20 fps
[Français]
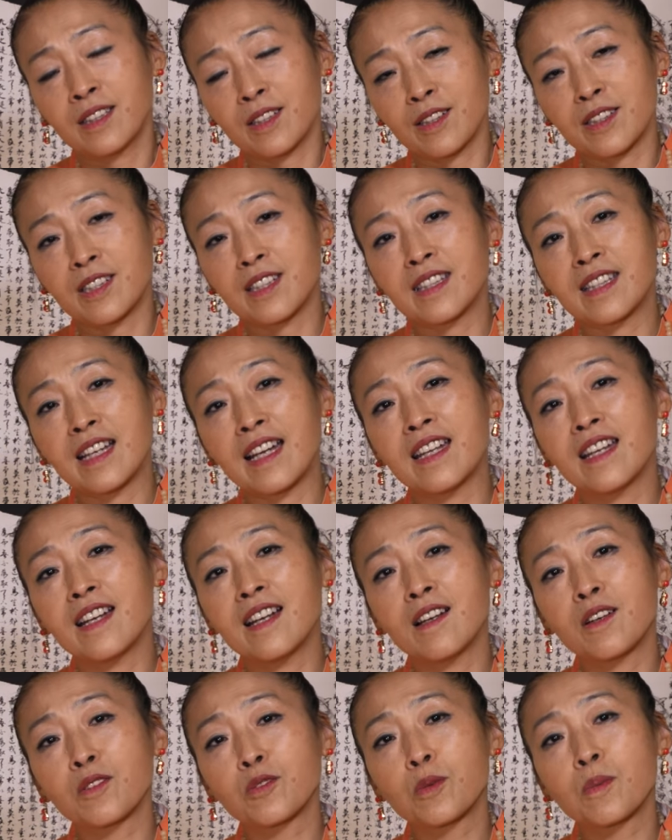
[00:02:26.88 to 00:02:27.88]
dans cette année,
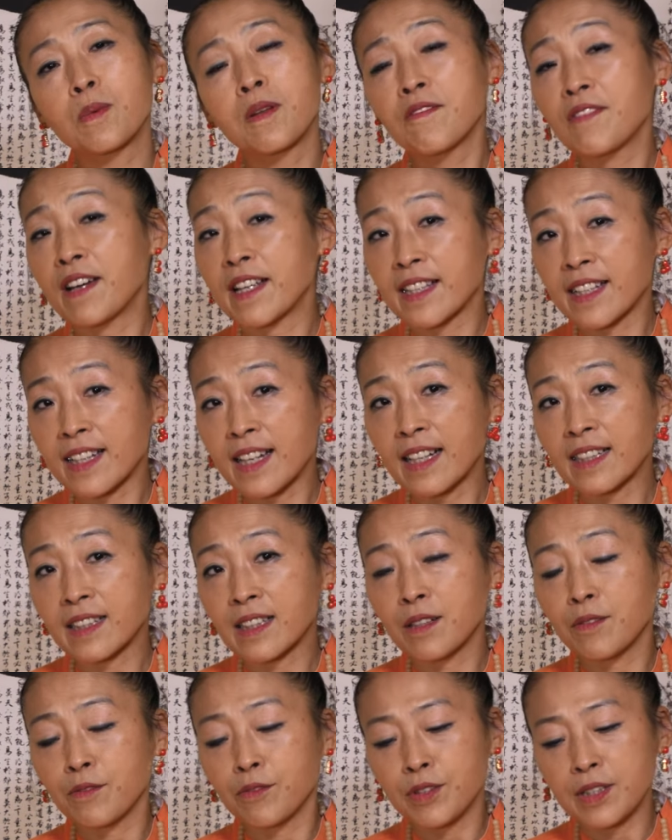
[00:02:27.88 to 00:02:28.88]
l'an
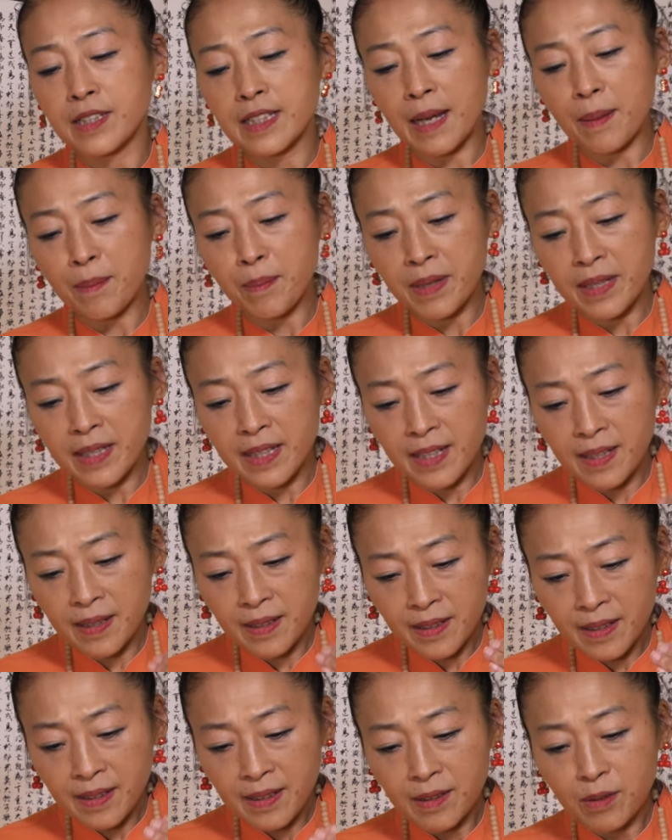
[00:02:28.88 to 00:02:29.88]
2024, vous amenez
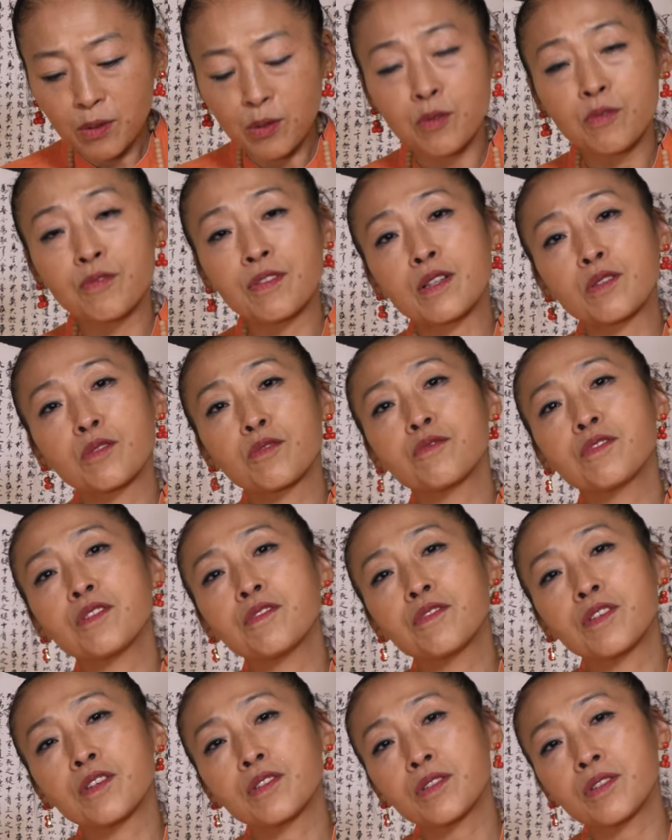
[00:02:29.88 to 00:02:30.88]
d'une façon
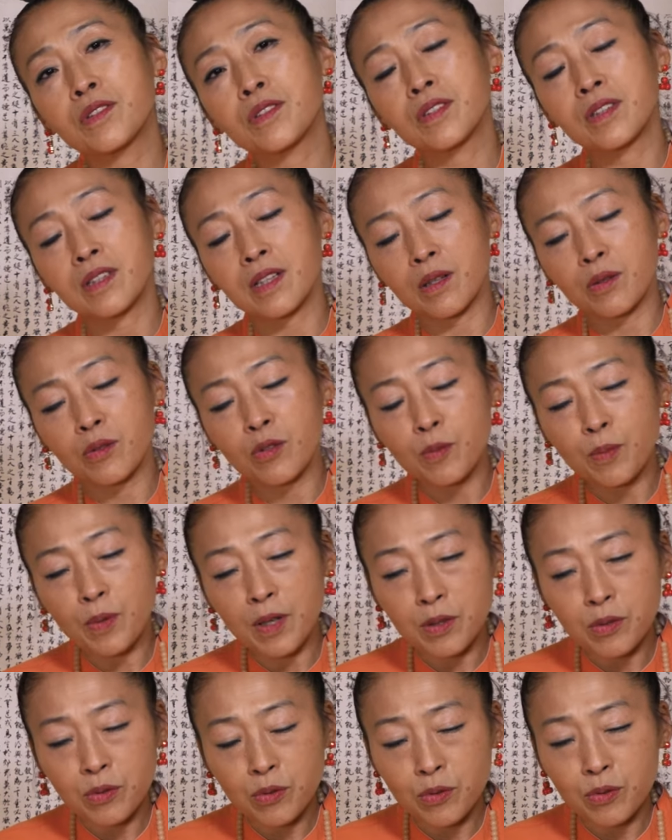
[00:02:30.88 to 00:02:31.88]
vivante dans la
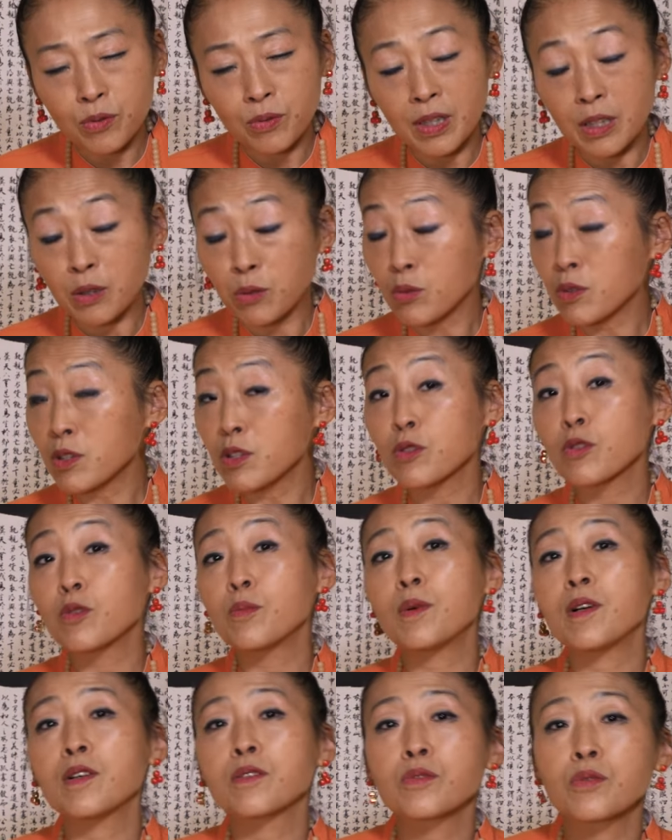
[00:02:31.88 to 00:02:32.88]
compréhension. Et toutes ces
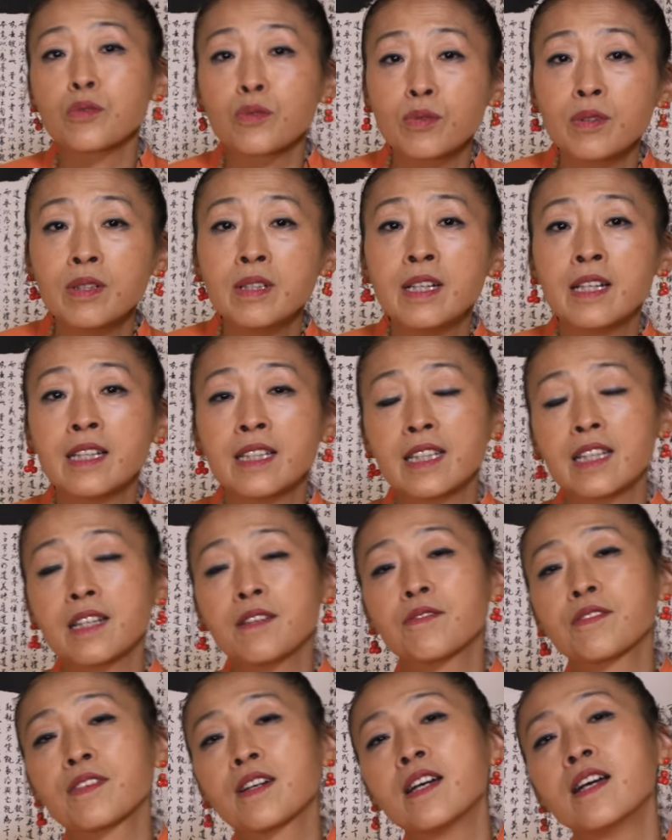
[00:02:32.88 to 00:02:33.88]
compréhensions
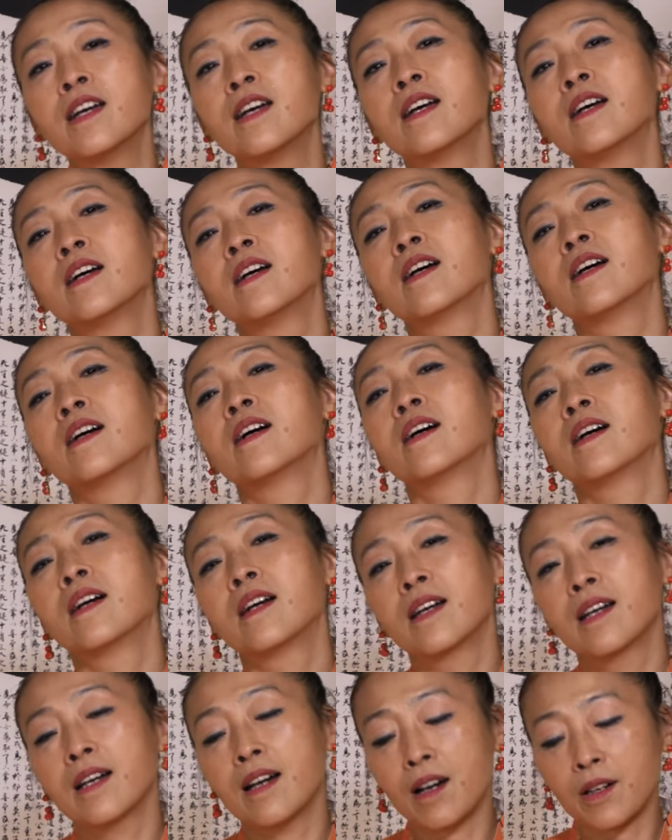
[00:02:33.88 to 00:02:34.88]
devraient
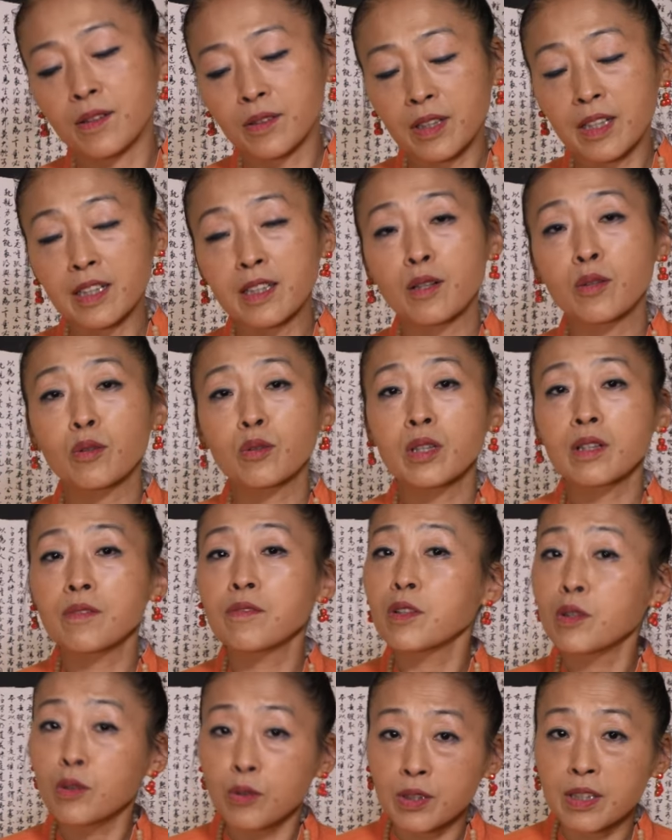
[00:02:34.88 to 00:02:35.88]
entrer dans notre
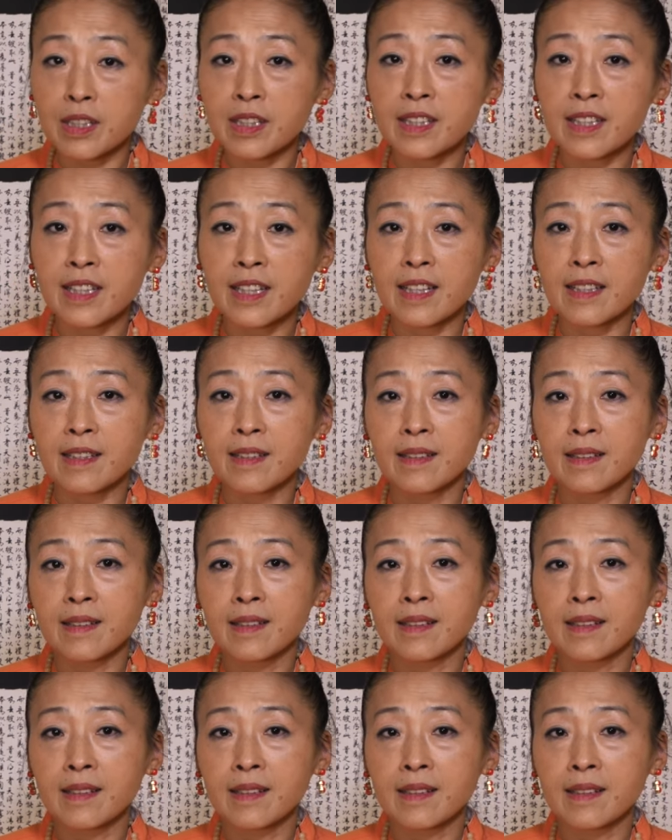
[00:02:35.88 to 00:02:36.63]
vie quotidienne,